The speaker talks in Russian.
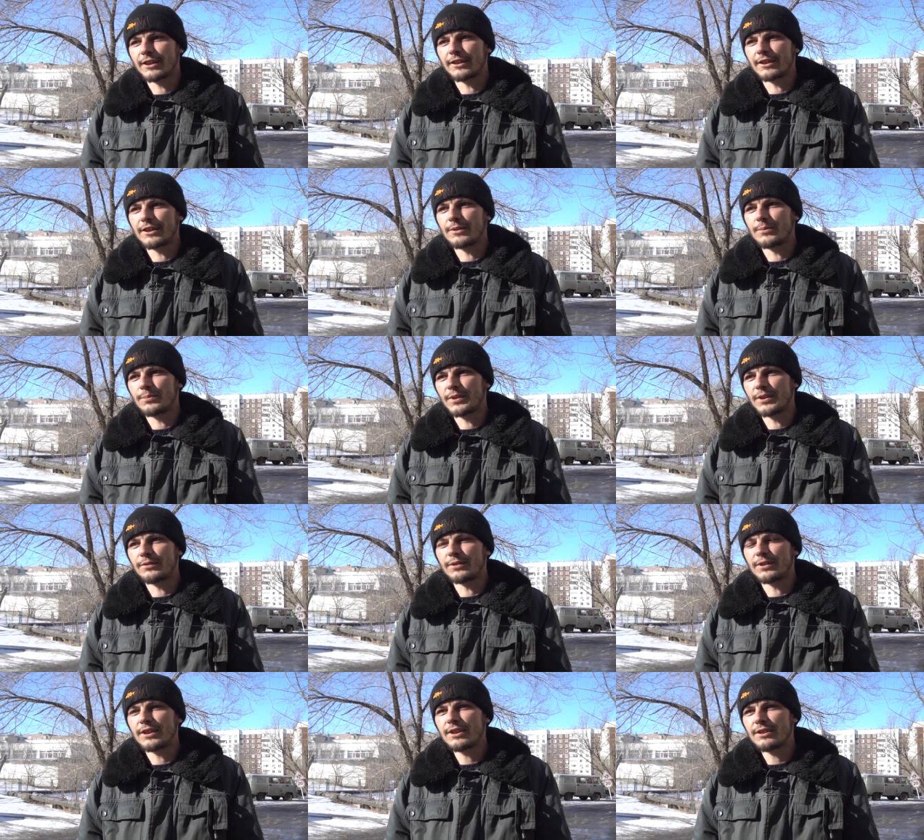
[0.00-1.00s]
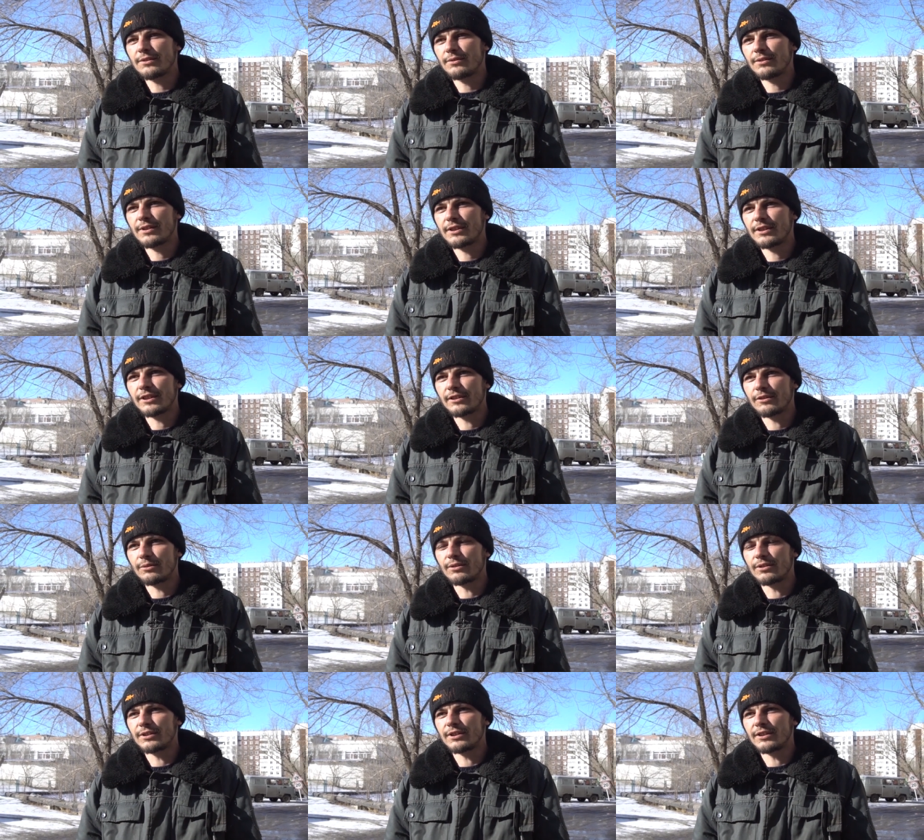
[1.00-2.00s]
какие первые действия делать. То
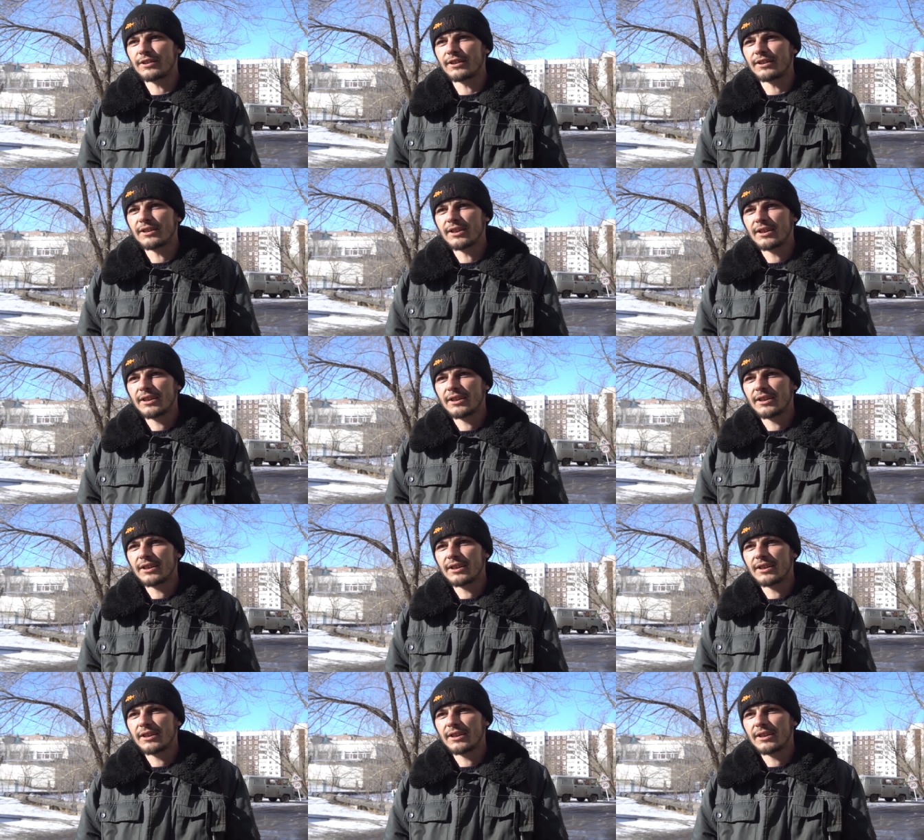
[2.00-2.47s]
есть это